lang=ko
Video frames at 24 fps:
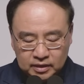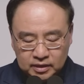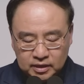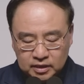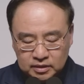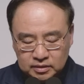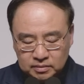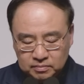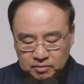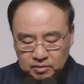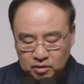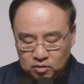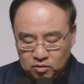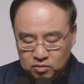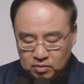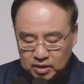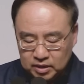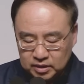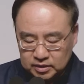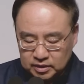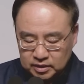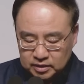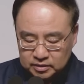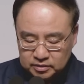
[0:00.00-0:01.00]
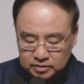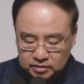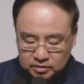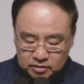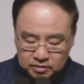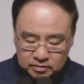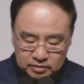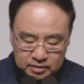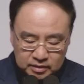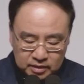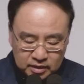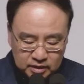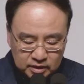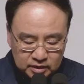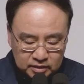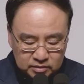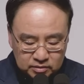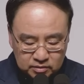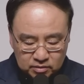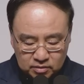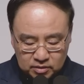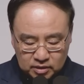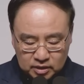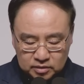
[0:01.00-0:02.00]
내 하나님 여호와께서 내가
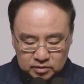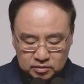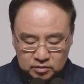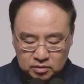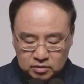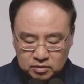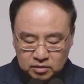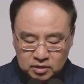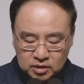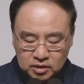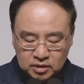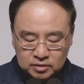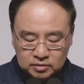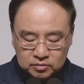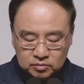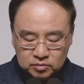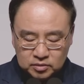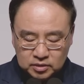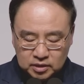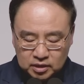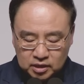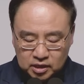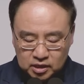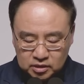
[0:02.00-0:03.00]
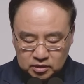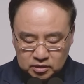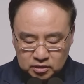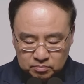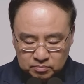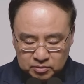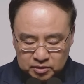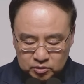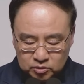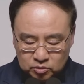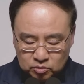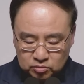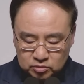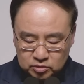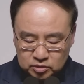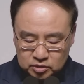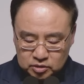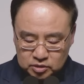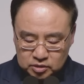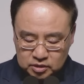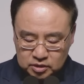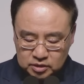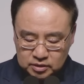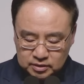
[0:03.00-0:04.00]
들어가서 쫓아낼 그
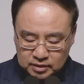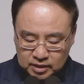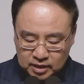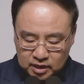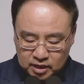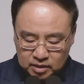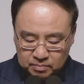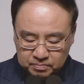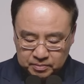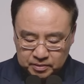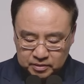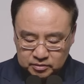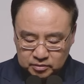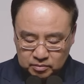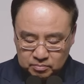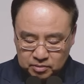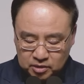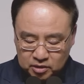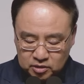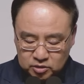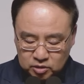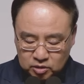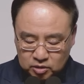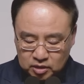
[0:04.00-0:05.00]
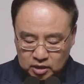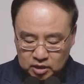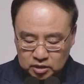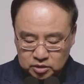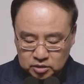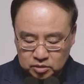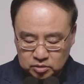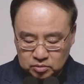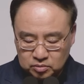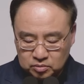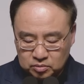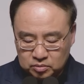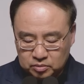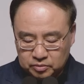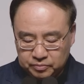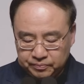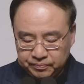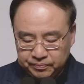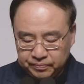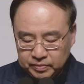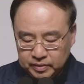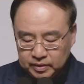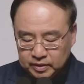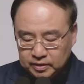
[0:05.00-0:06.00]
민족들을 내 앞에서
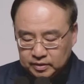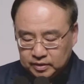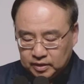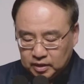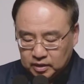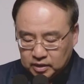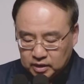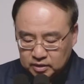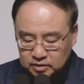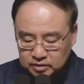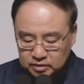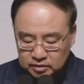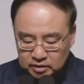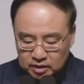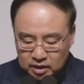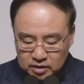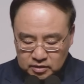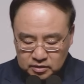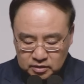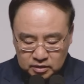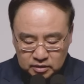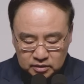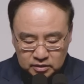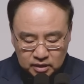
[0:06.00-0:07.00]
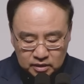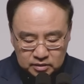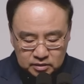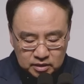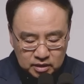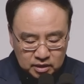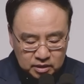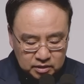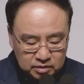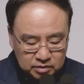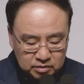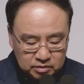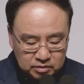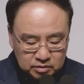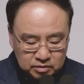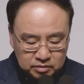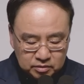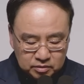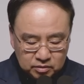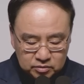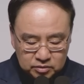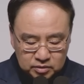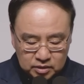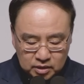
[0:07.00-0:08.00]
멸절하시고 내가 그 땅을
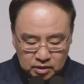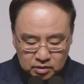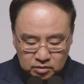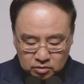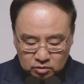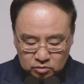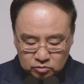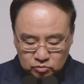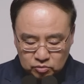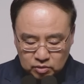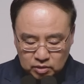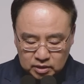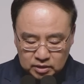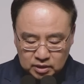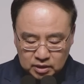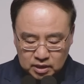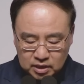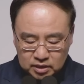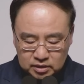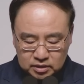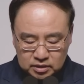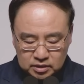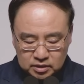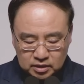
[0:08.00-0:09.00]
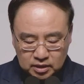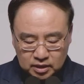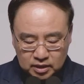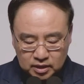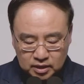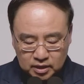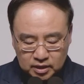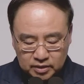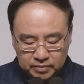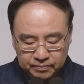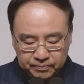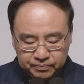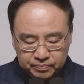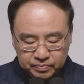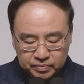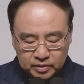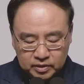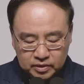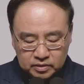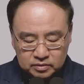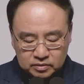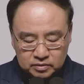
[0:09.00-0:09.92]
차지하여 거기에 거주하게 하실 때에